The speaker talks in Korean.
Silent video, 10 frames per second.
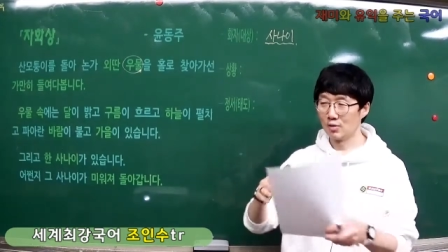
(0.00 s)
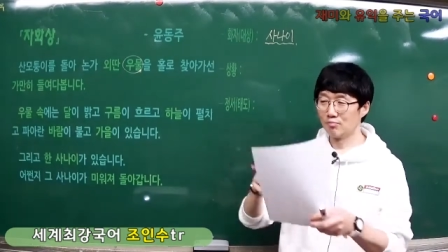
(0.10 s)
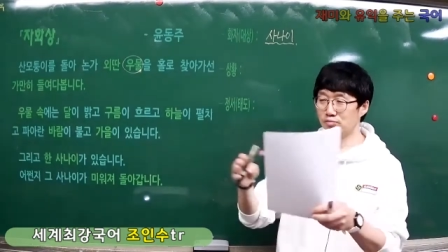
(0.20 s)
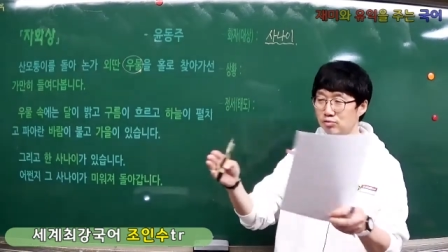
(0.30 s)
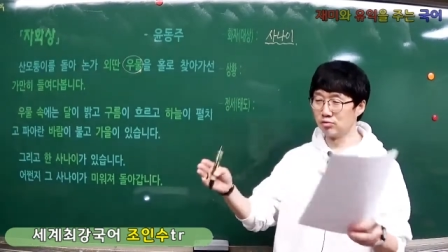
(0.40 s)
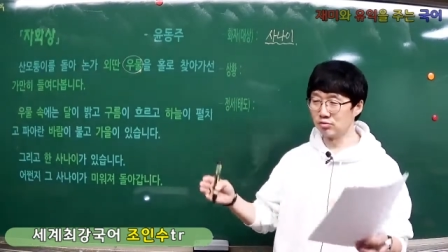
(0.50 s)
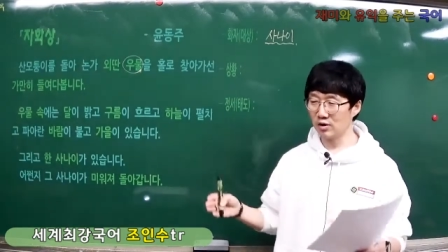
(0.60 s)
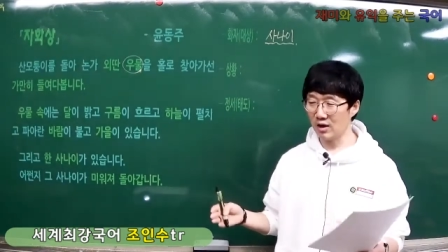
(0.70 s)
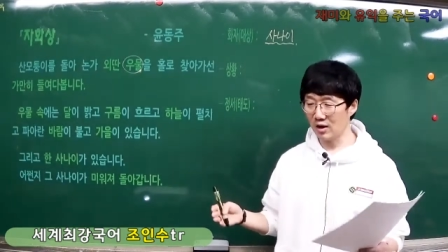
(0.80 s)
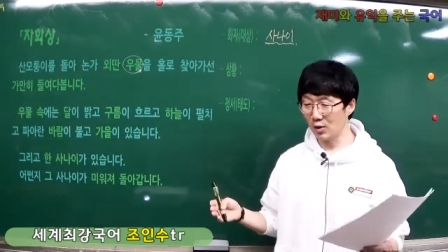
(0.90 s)

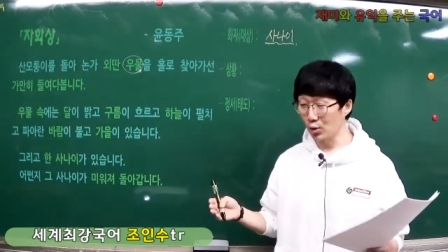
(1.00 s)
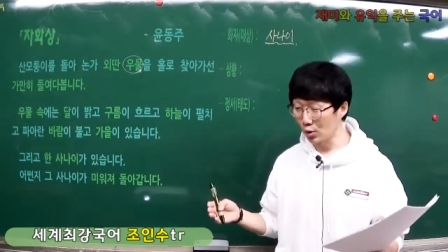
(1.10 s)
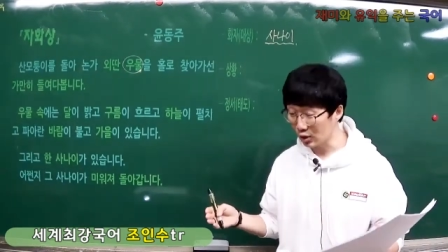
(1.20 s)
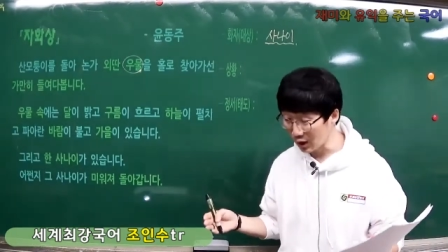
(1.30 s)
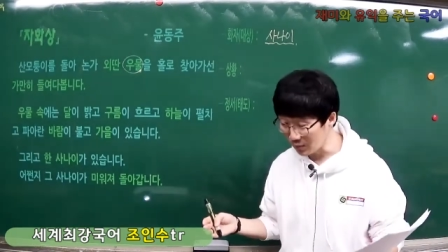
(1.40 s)
물에 이렇게